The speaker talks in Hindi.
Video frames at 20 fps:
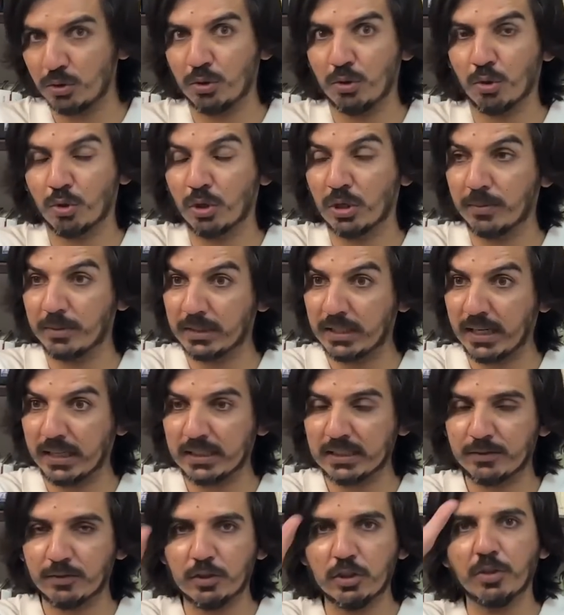लोगों ने बताया
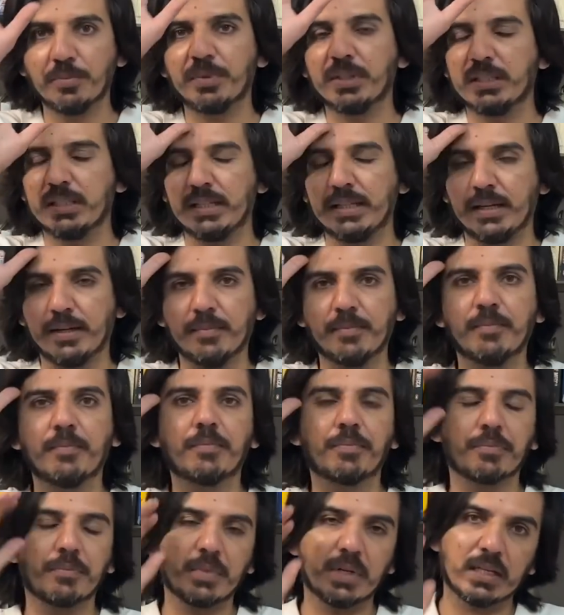कि इस वीडियो में ये है
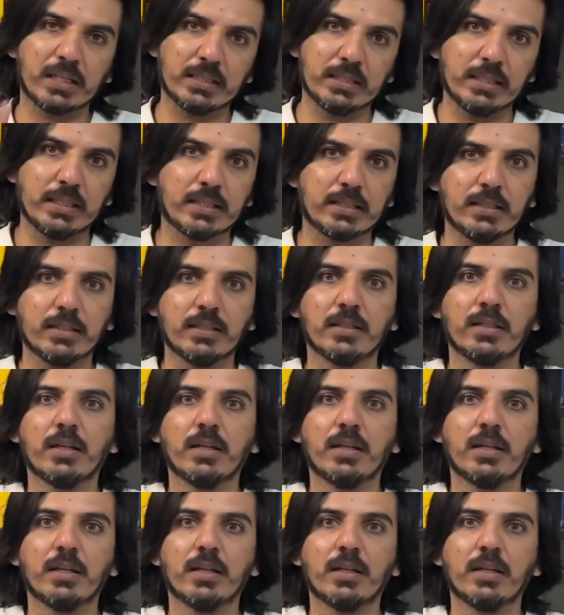अब देख लें